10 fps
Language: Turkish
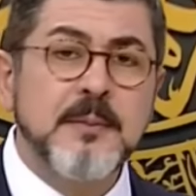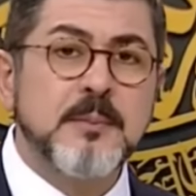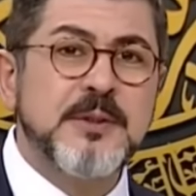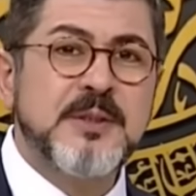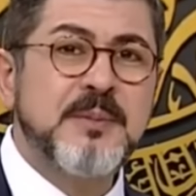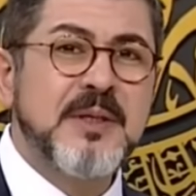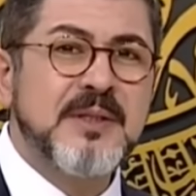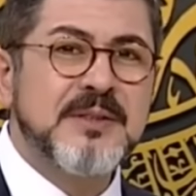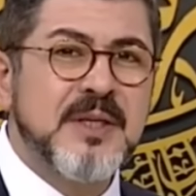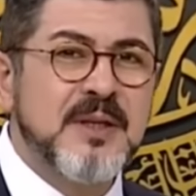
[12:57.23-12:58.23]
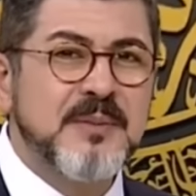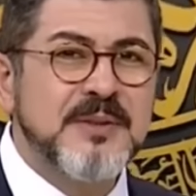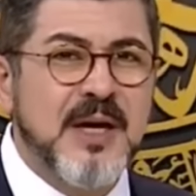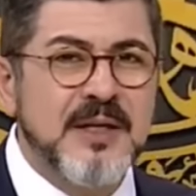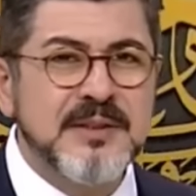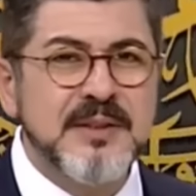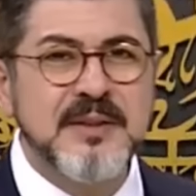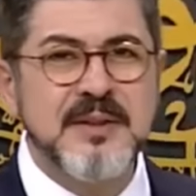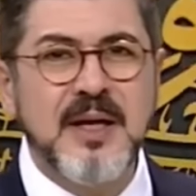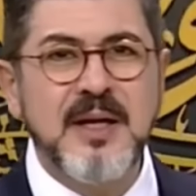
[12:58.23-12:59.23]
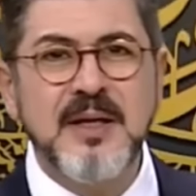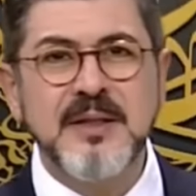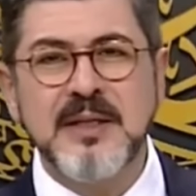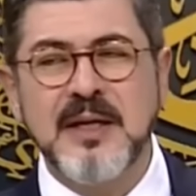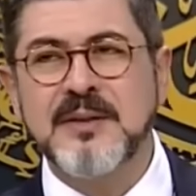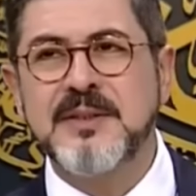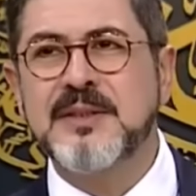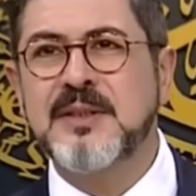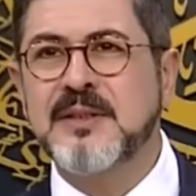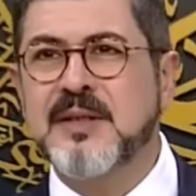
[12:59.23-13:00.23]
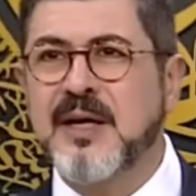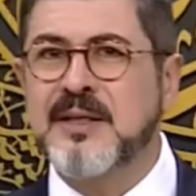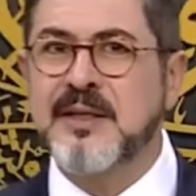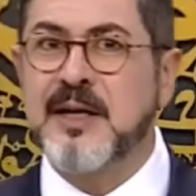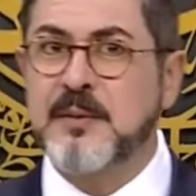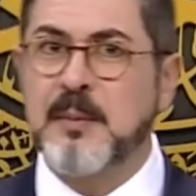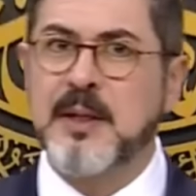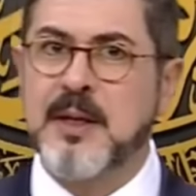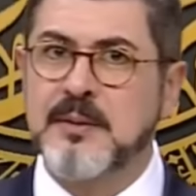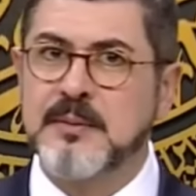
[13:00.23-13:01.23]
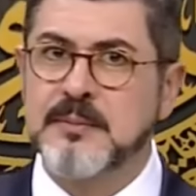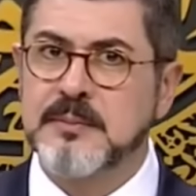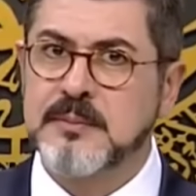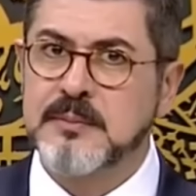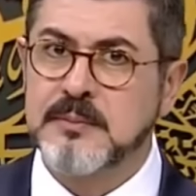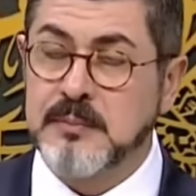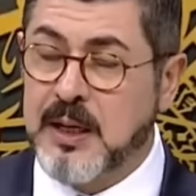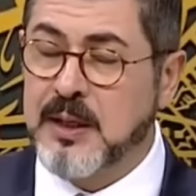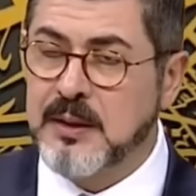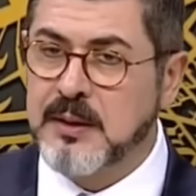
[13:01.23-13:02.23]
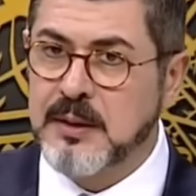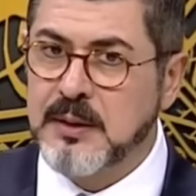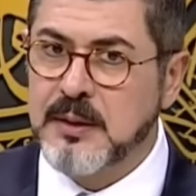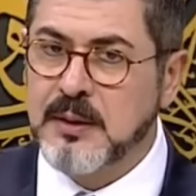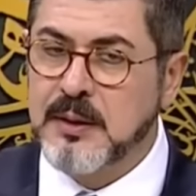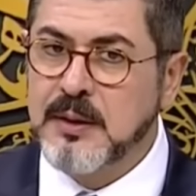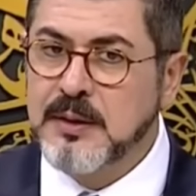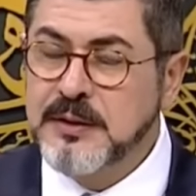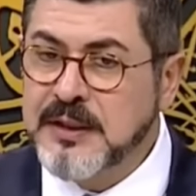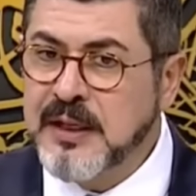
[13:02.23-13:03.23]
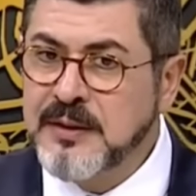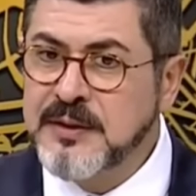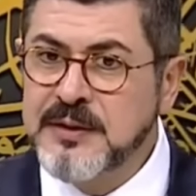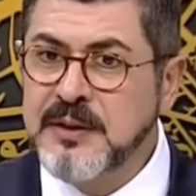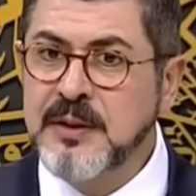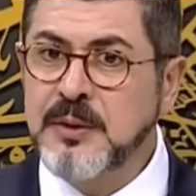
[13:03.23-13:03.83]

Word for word: Bizim insanımız aslında kendisini tahkir etmeden, bak, kendisini